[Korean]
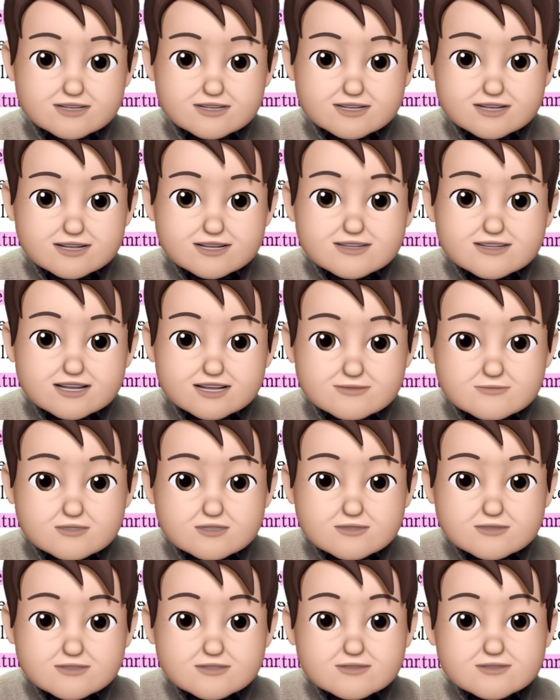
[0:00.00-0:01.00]
그지?
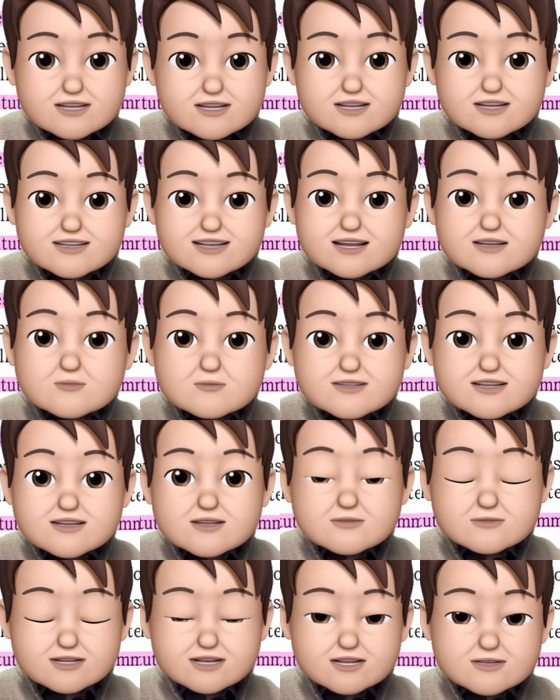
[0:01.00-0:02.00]
사람들은 이렇게
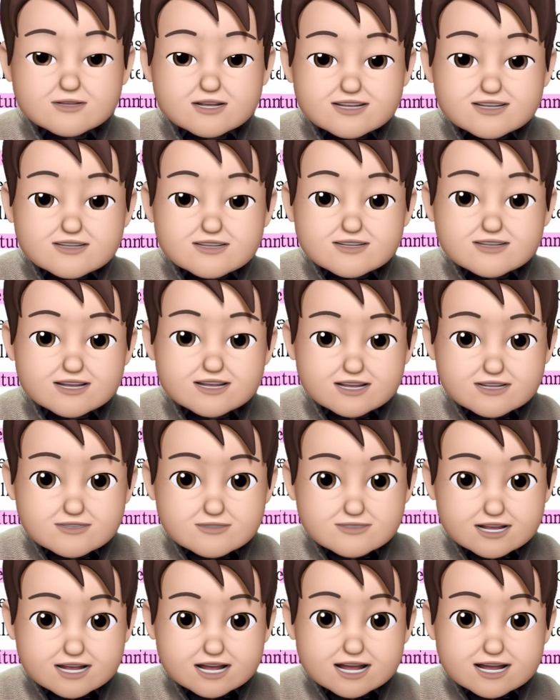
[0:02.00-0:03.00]
상호작용에
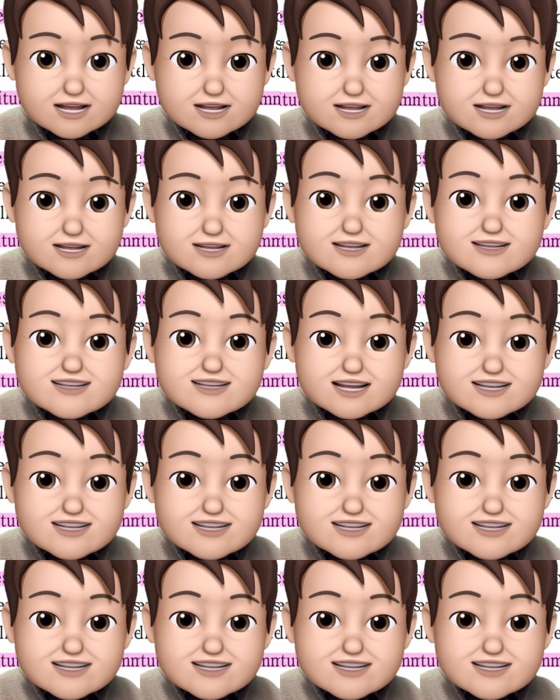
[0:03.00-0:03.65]
관여한다라는 게